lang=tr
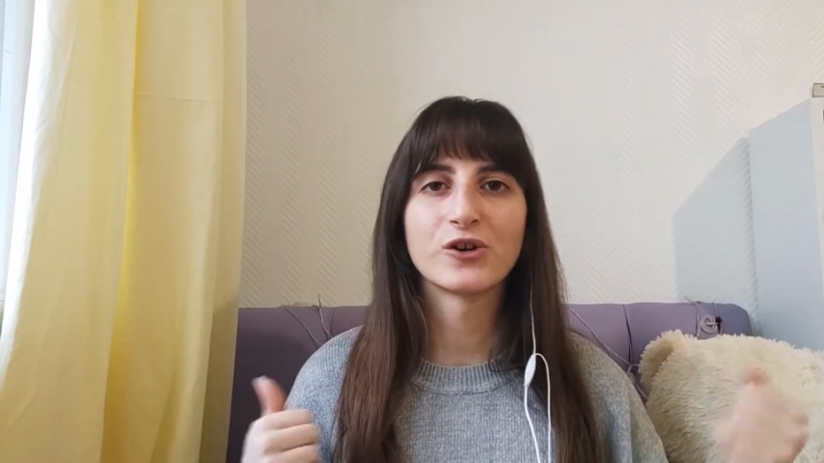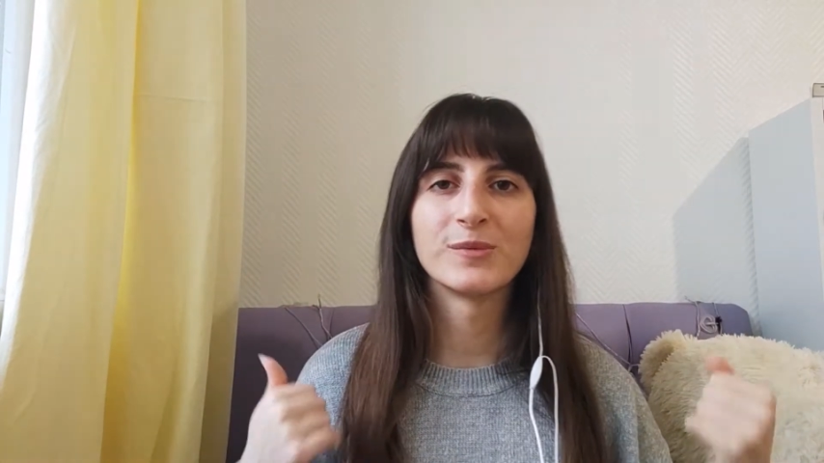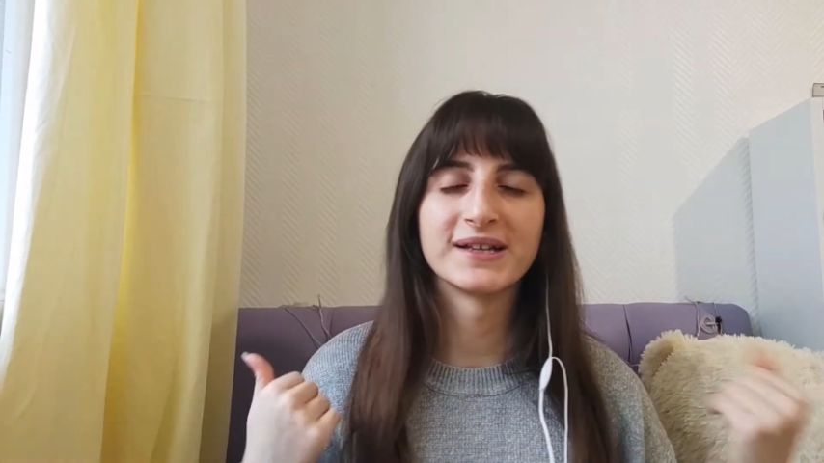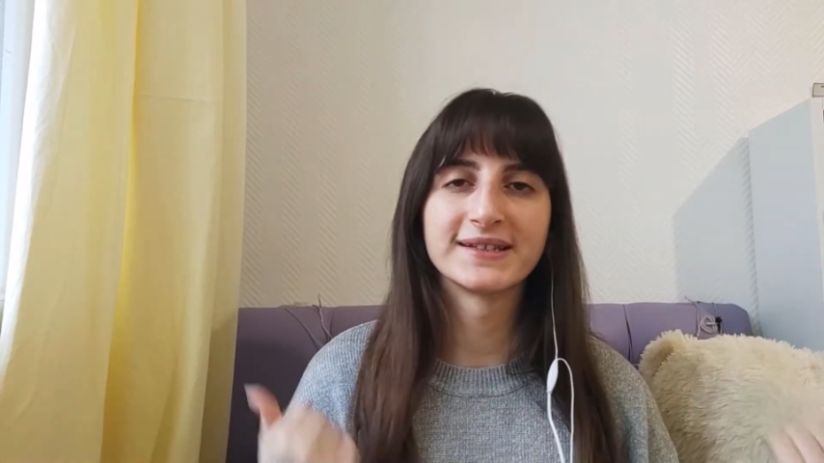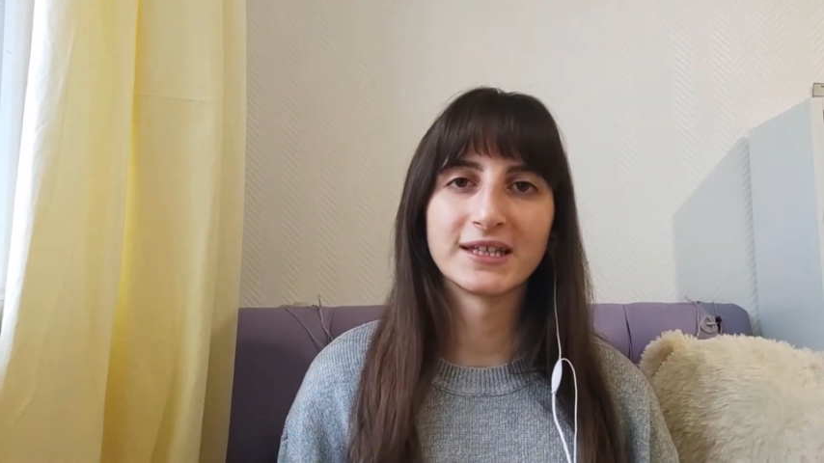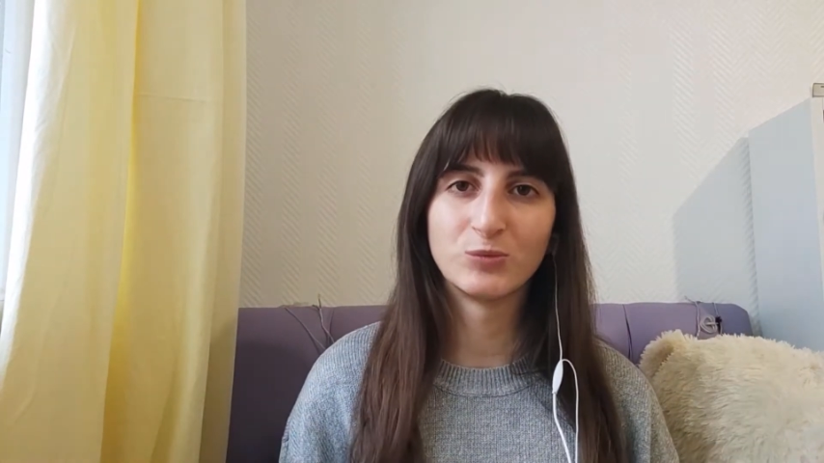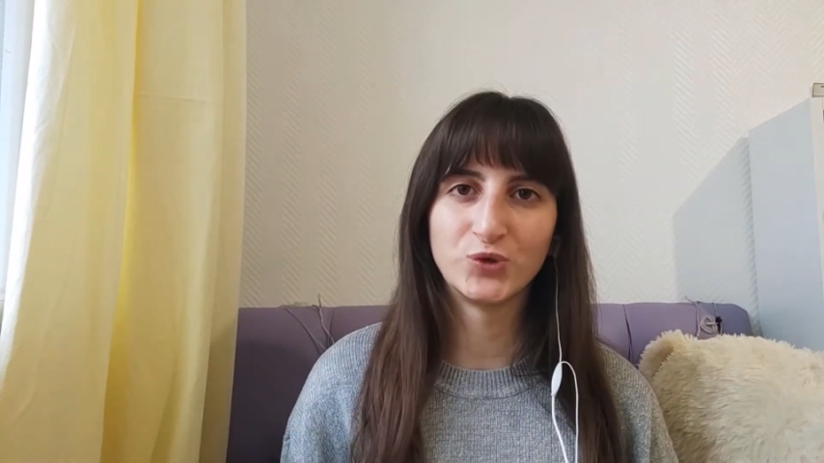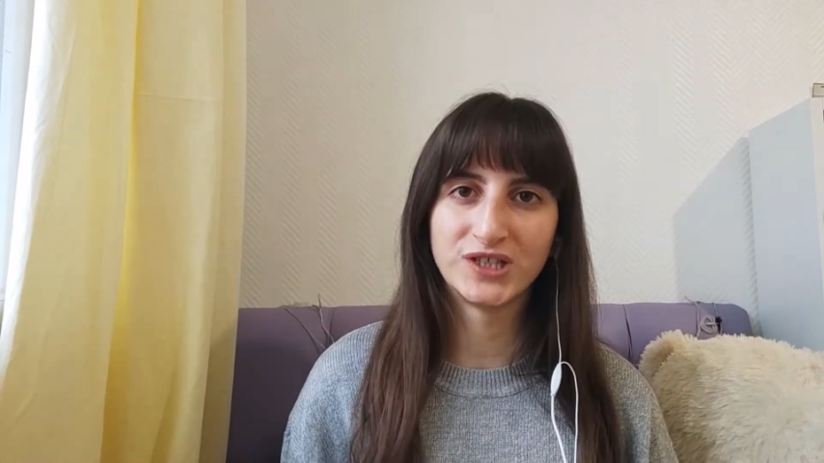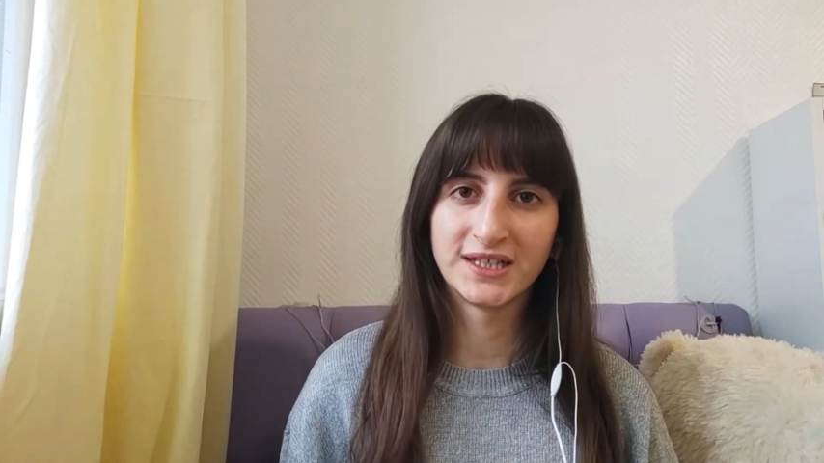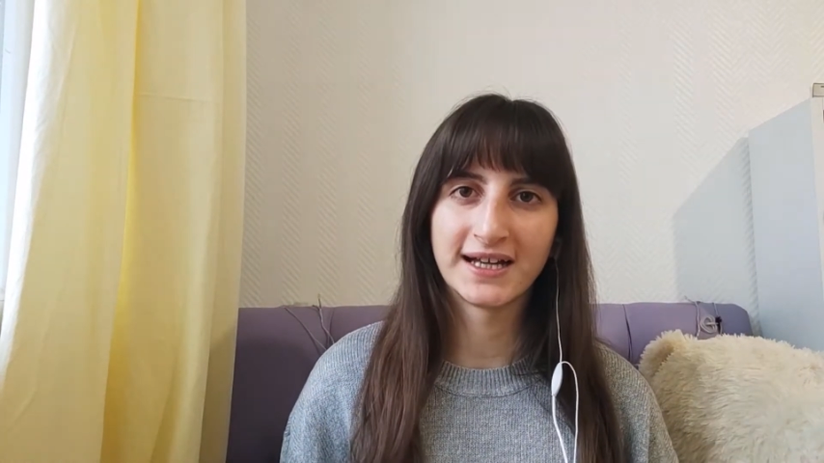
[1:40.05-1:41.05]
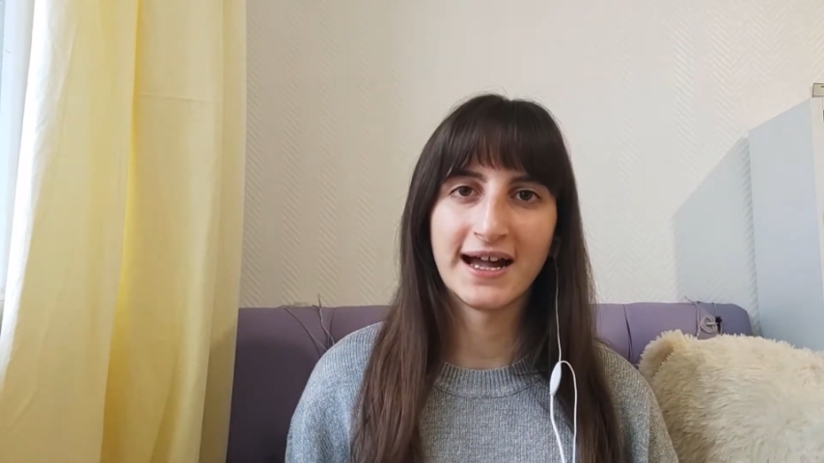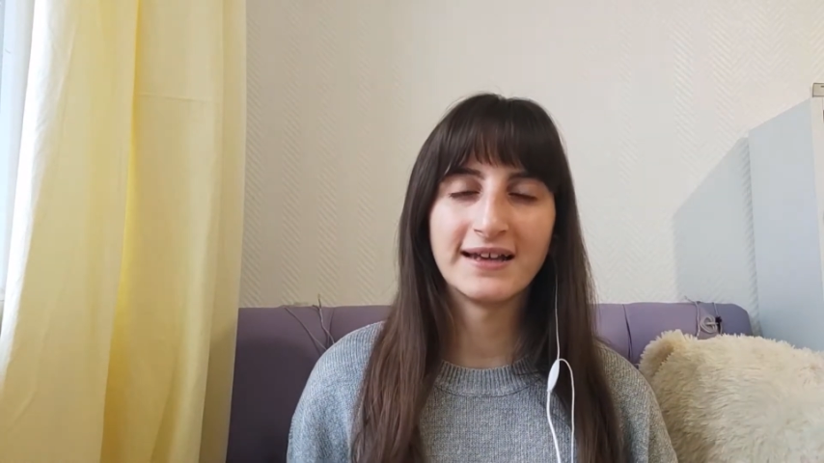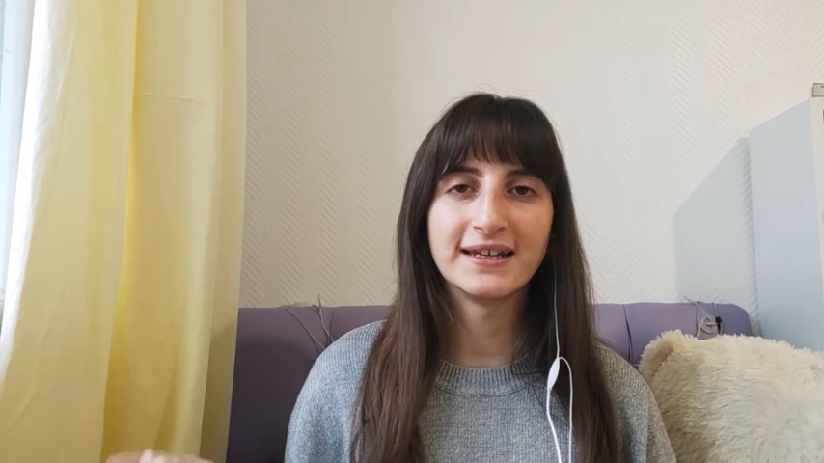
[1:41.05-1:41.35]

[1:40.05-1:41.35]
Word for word: romantik müzikal.